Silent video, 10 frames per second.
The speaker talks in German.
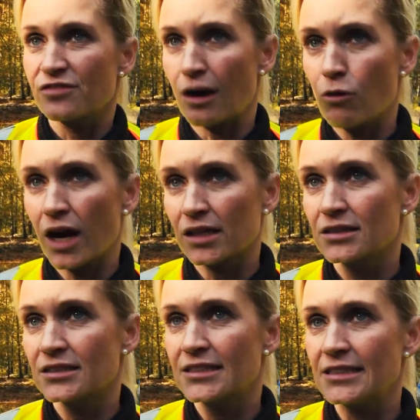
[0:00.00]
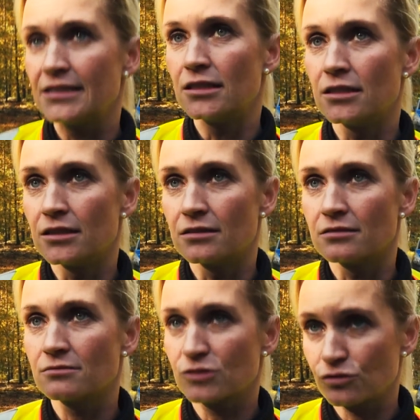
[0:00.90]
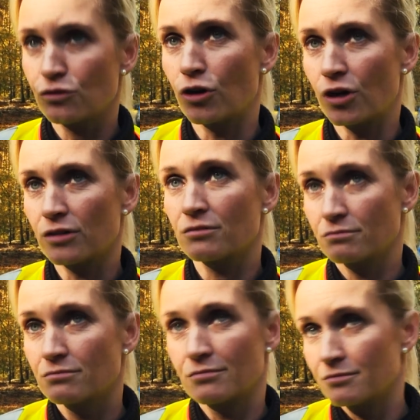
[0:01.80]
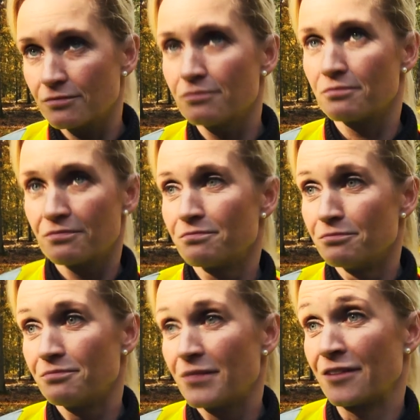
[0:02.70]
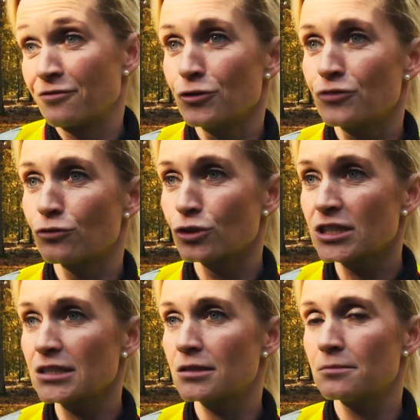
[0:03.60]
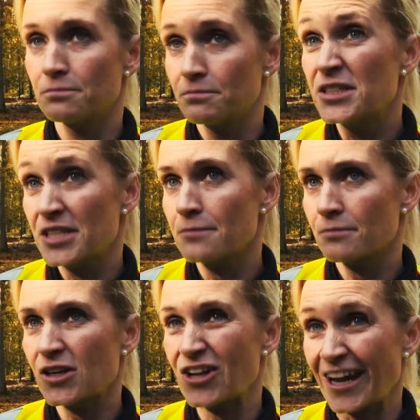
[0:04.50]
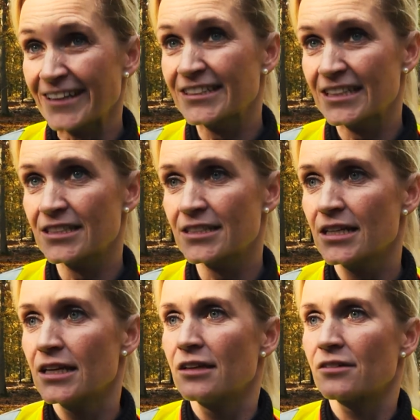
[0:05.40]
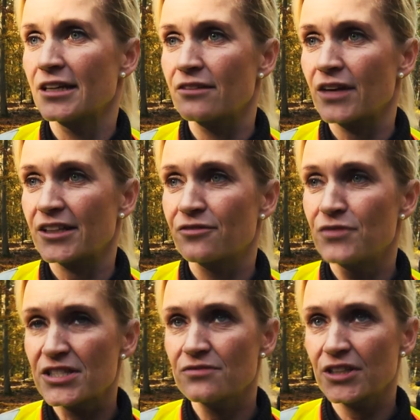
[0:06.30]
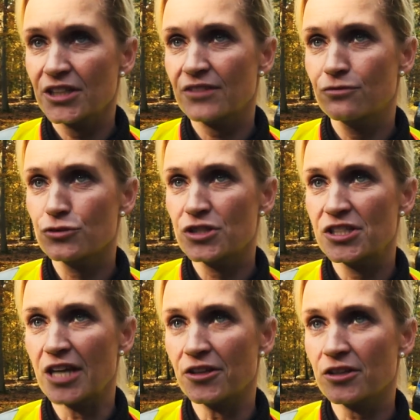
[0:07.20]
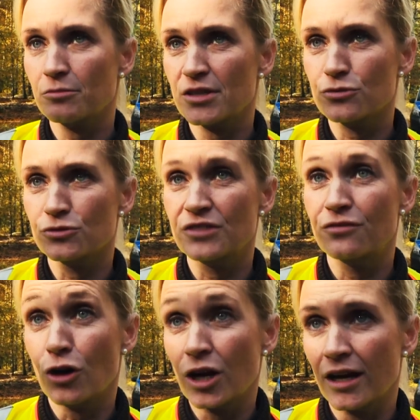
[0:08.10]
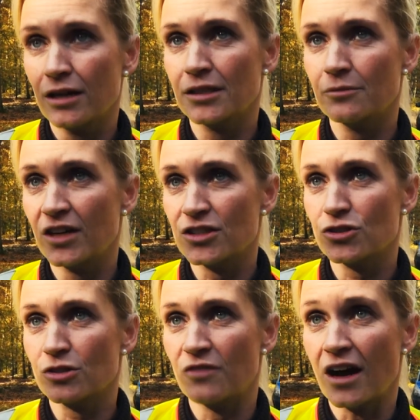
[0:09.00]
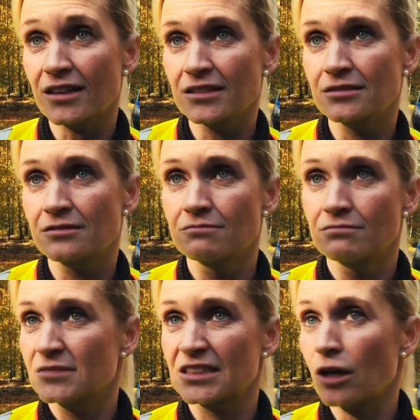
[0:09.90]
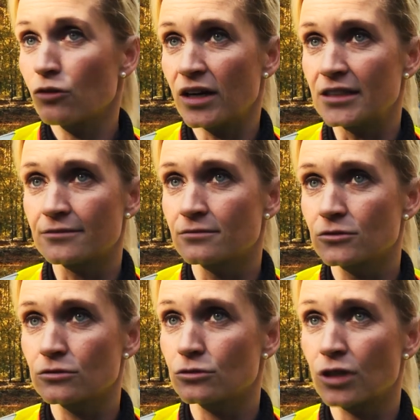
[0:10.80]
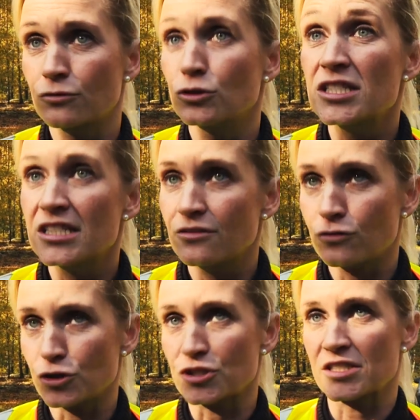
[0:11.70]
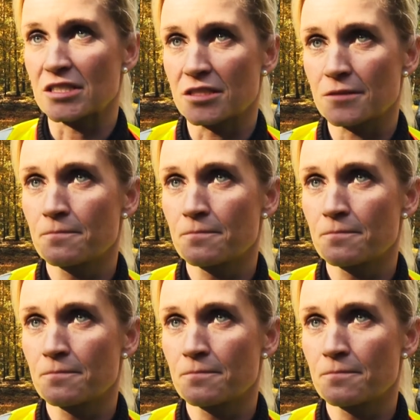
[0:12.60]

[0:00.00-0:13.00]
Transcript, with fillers: Frau handeln, die äh, zuvor entführt wurde mit dem Kleinkind. Gegenwärtig wissen wir nicht, wo sich die anderen Personen, die vorher in dem Fahrzeug waren, sich aufhalten oder wohin sie geflüchtet sind.